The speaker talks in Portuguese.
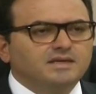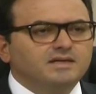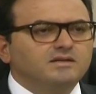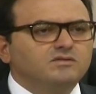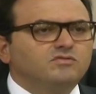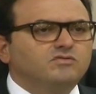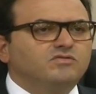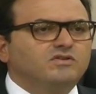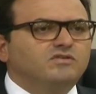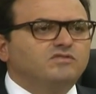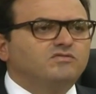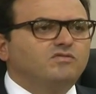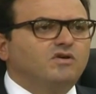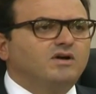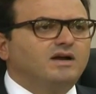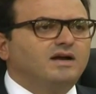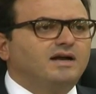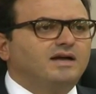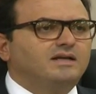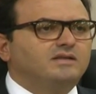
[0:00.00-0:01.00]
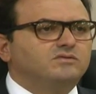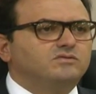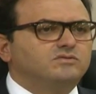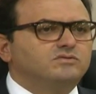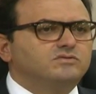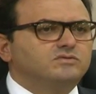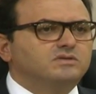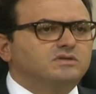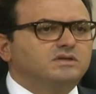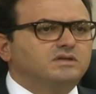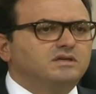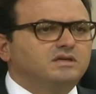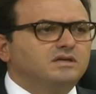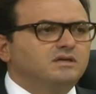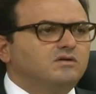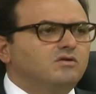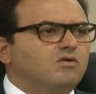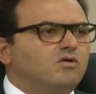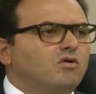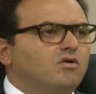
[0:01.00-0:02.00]
Tanto os advogados
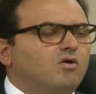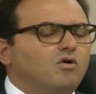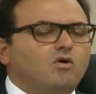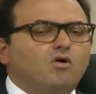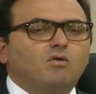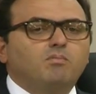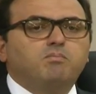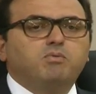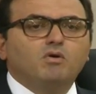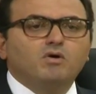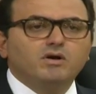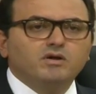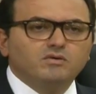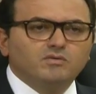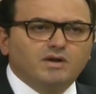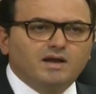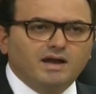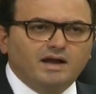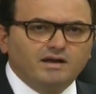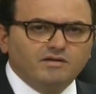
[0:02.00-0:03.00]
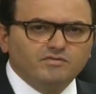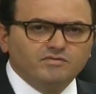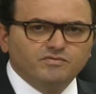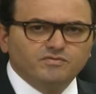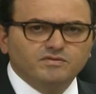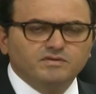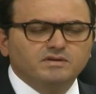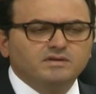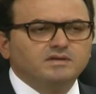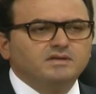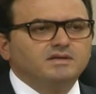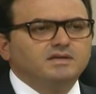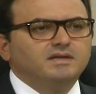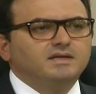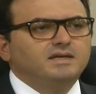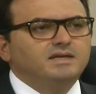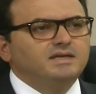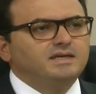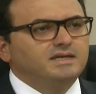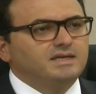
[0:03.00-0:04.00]
que compõem o CARF
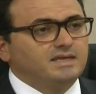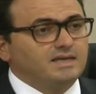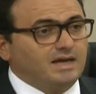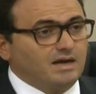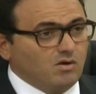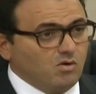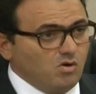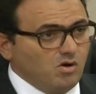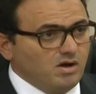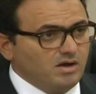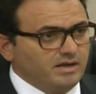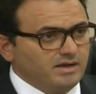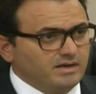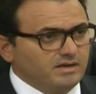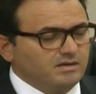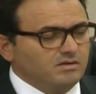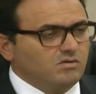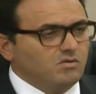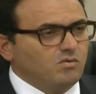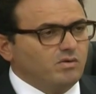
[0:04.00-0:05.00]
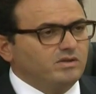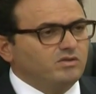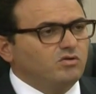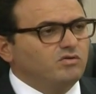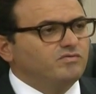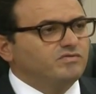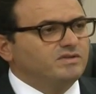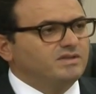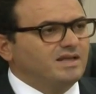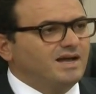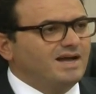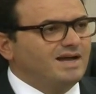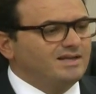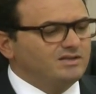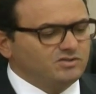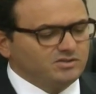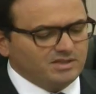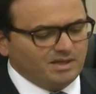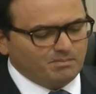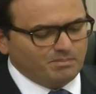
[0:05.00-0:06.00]
e que agora, com a
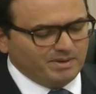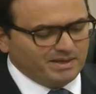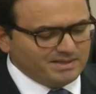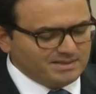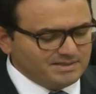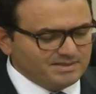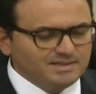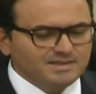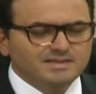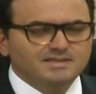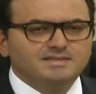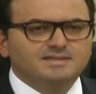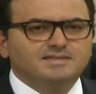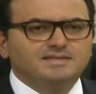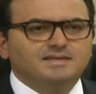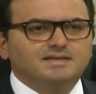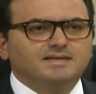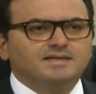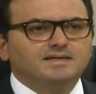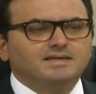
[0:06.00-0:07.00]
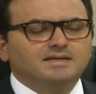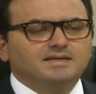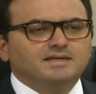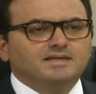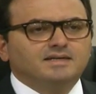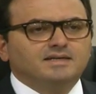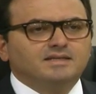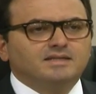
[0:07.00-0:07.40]
novidade da presença